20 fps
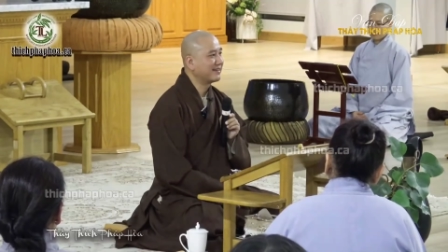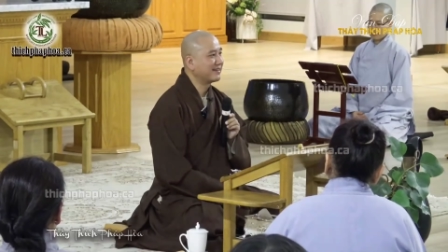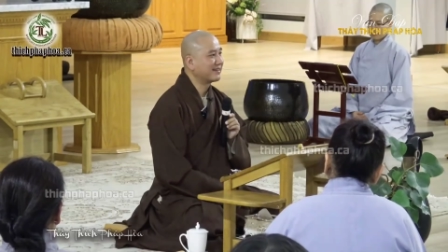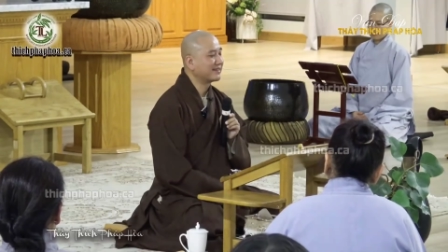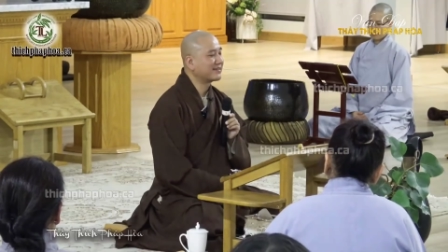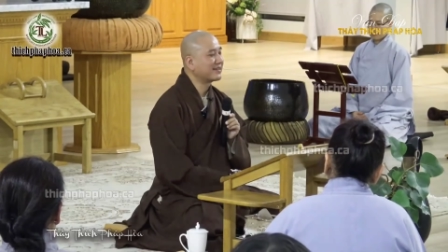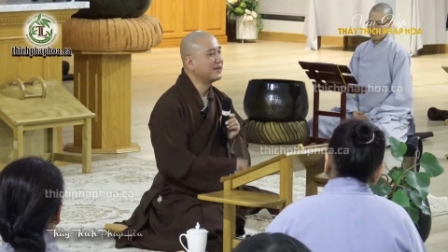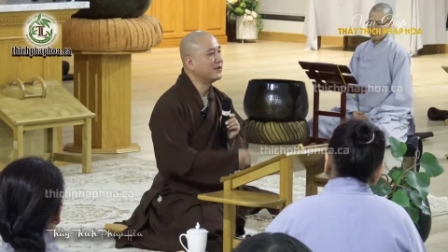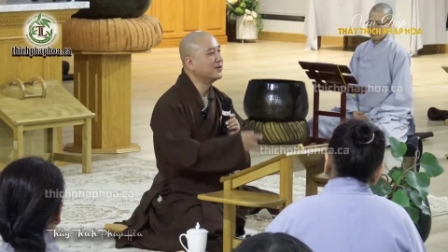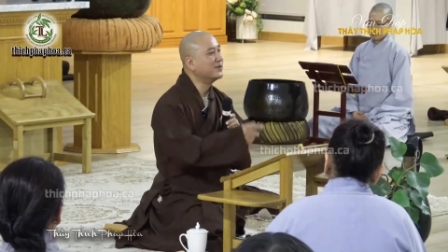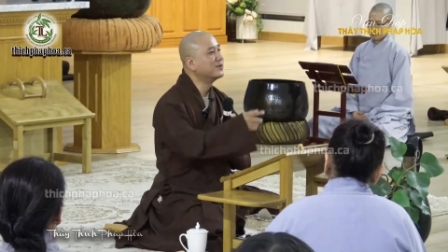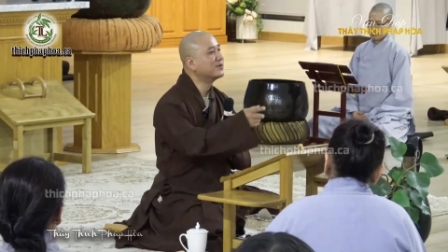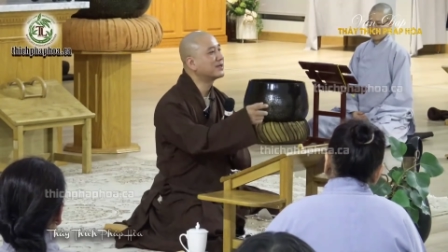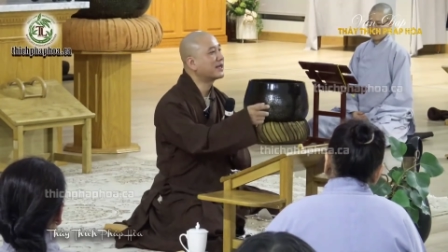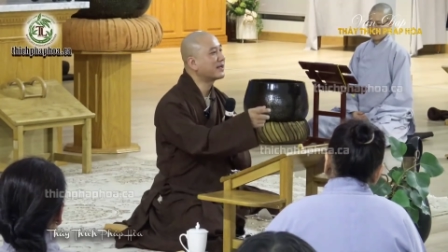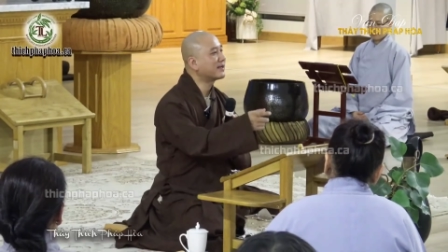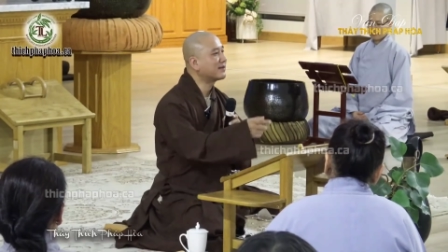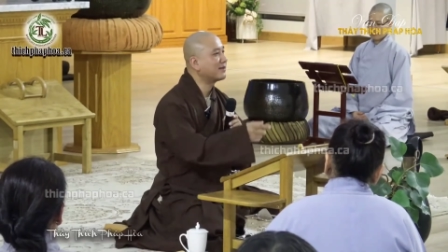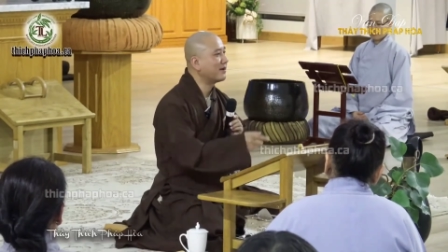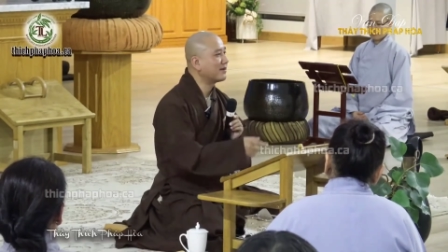cái kiểu
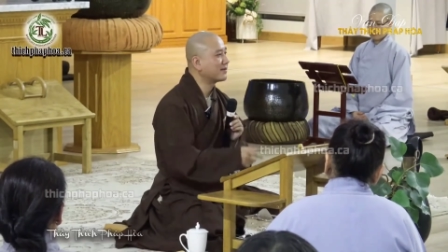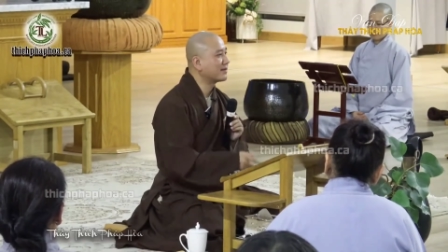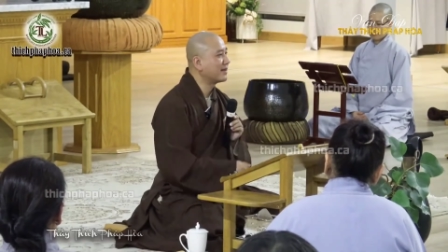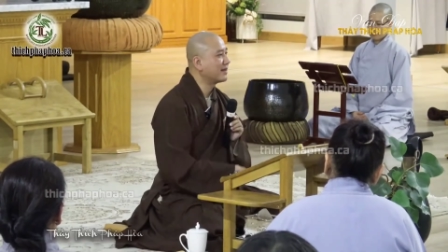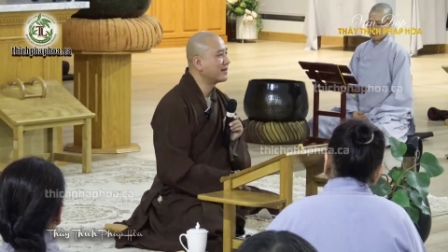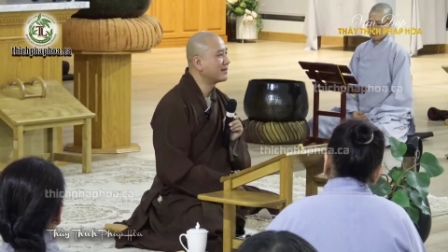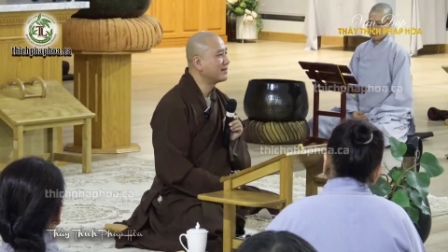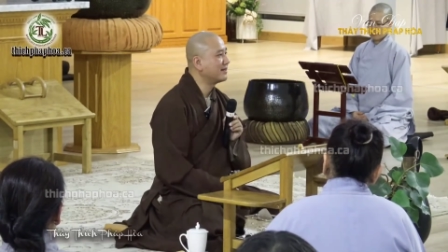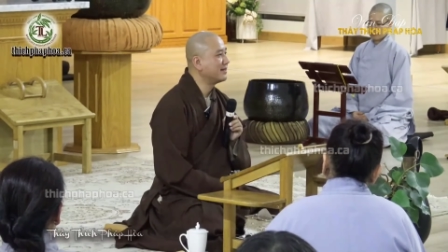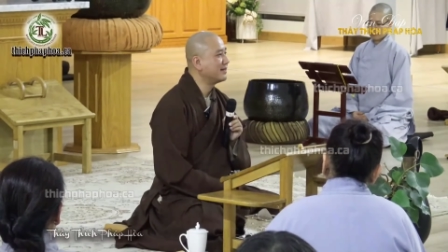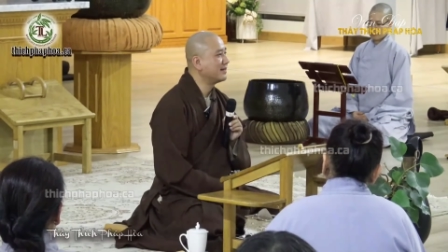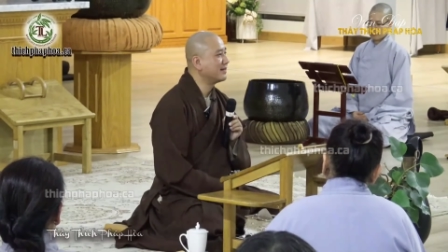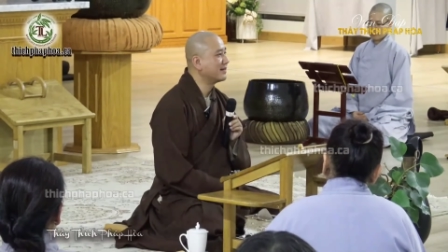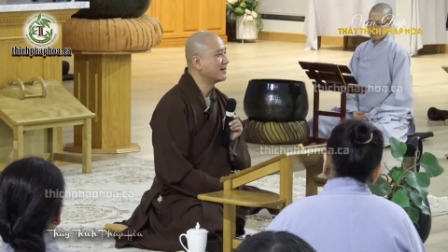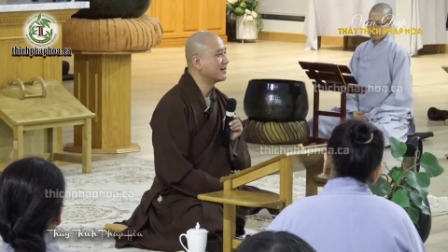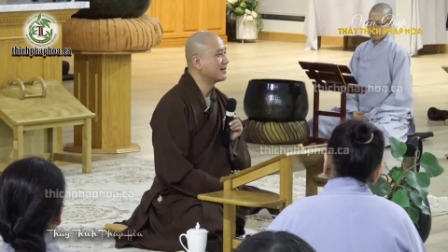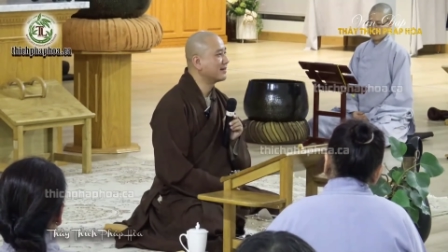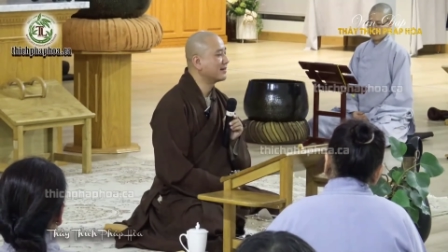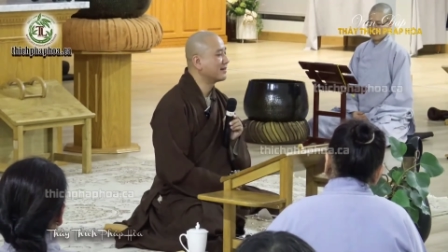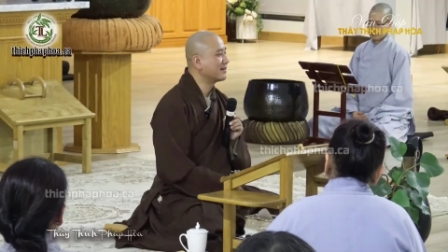cách họ thế kia,
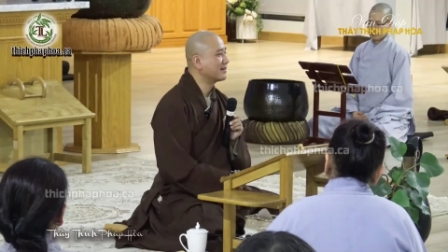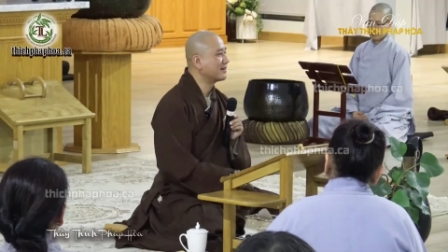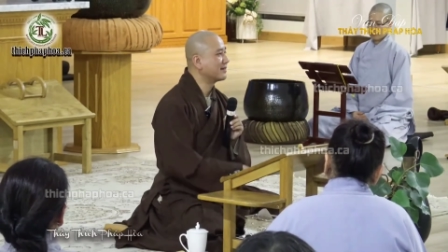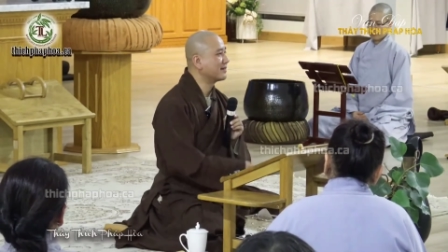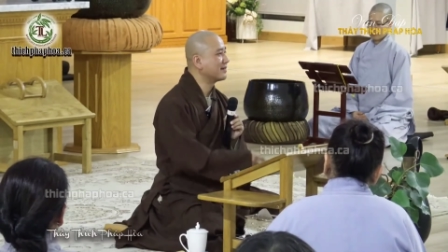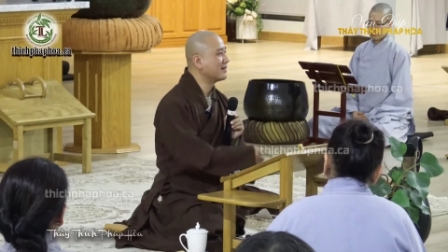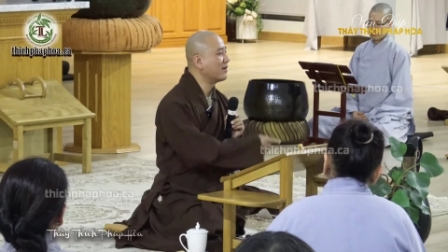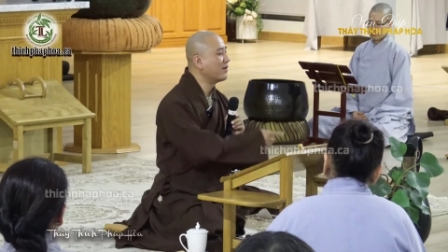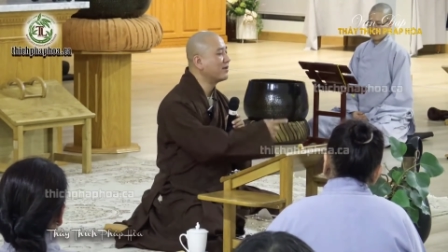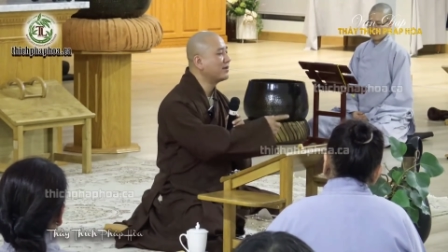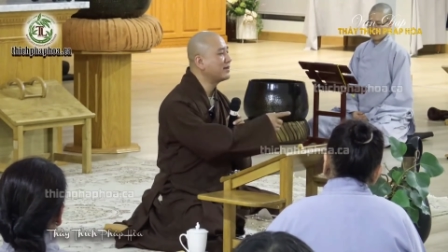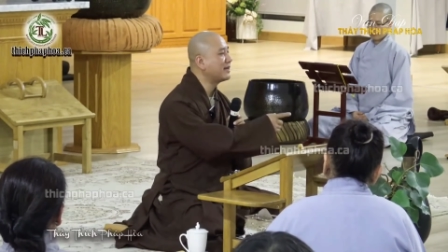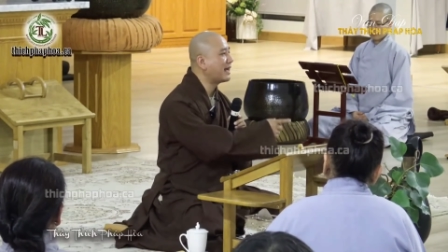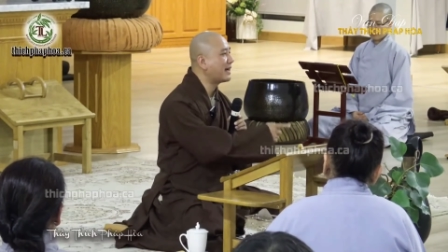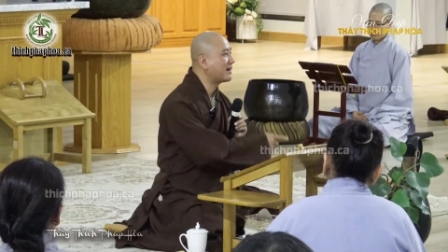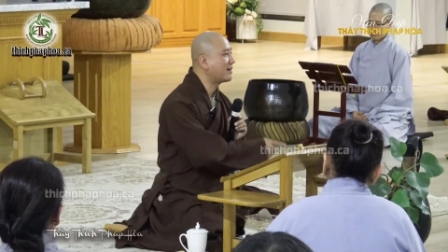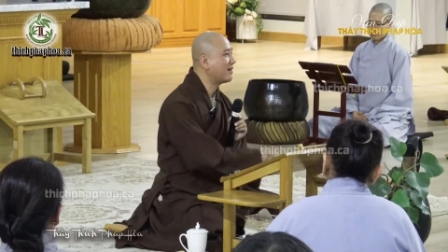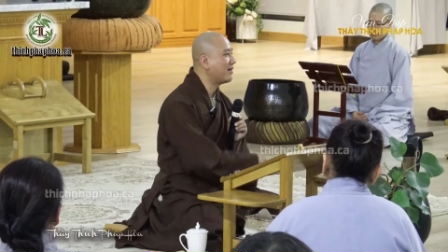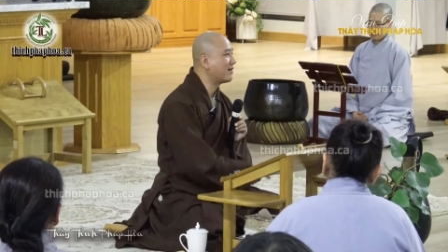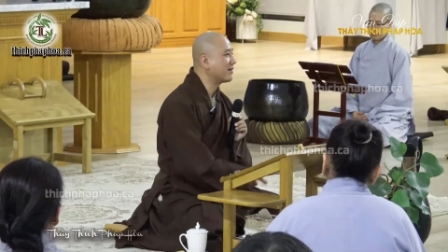nói
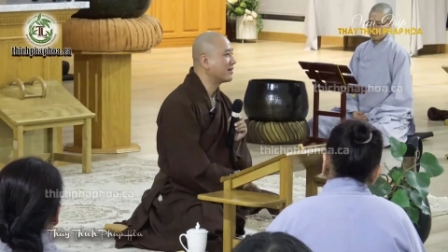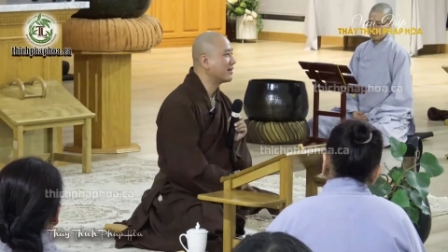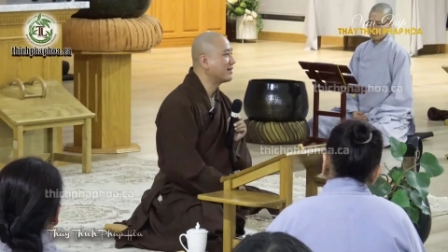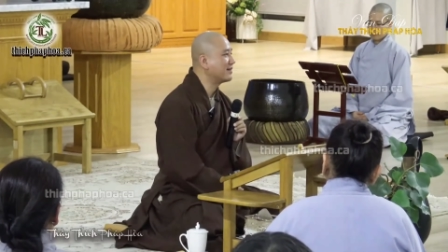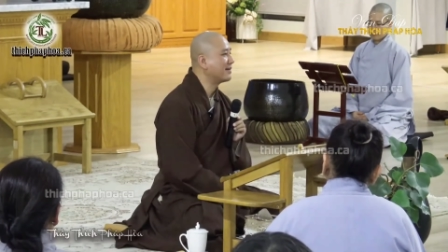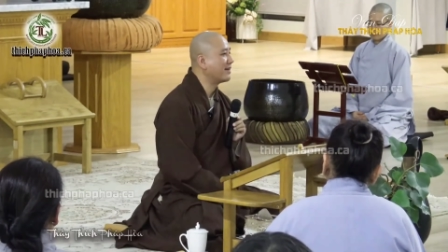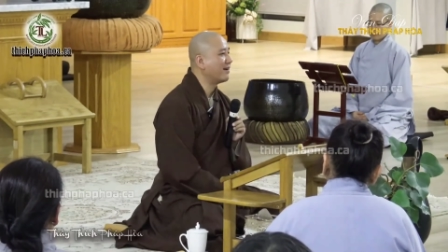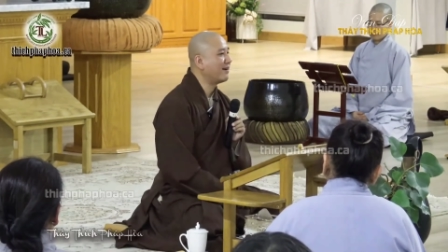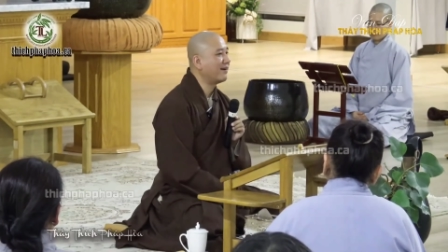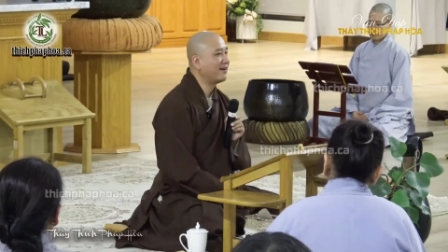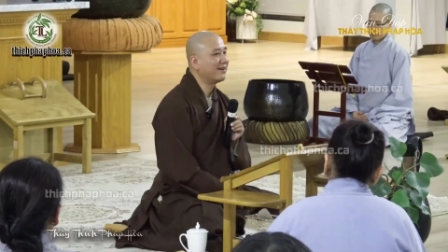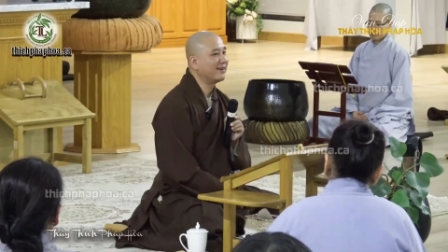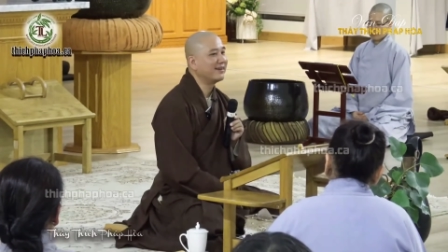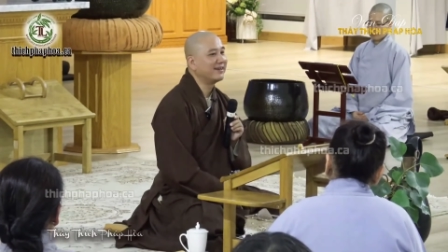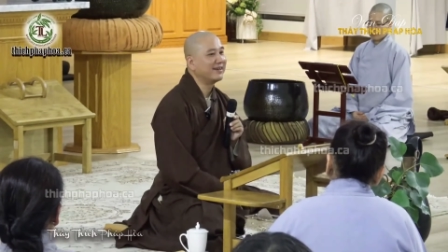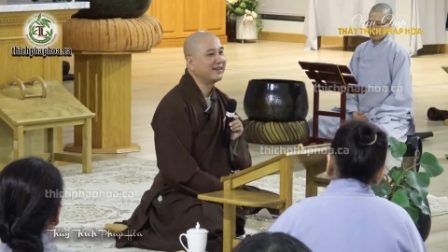năng họ thế nọ,